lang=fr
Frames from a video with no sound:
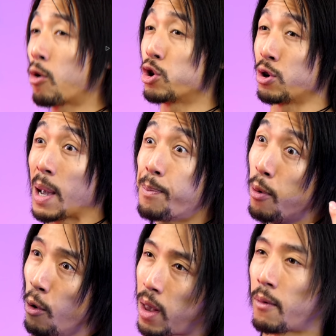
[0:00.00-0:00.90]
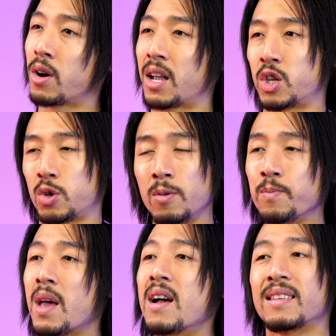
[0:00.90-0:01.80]
que je réponde à vos vos questions.
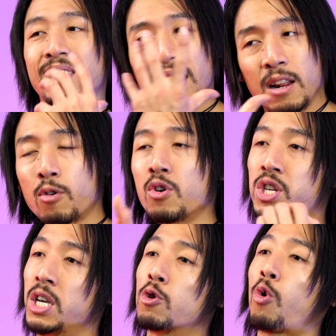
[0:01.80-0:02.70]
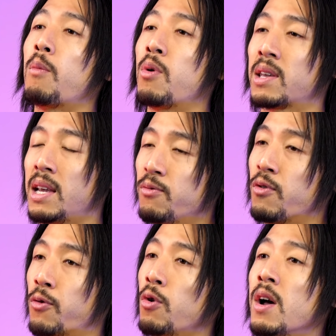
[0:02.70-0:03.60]
C'est le coaching de trois mois qu'il vous
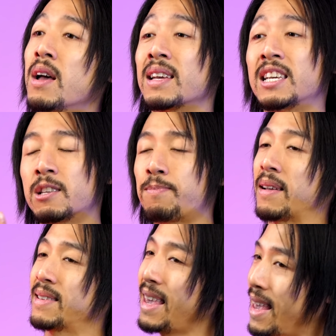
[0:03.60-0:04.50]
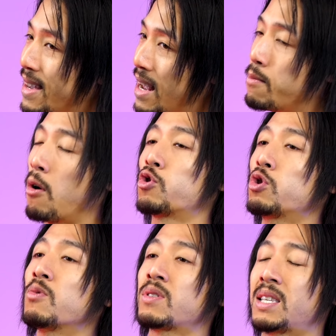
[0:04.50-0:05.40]
faut qui se passe également
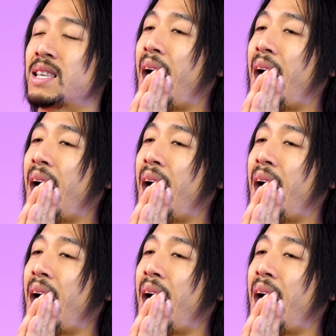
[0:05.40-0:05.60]
sur mon site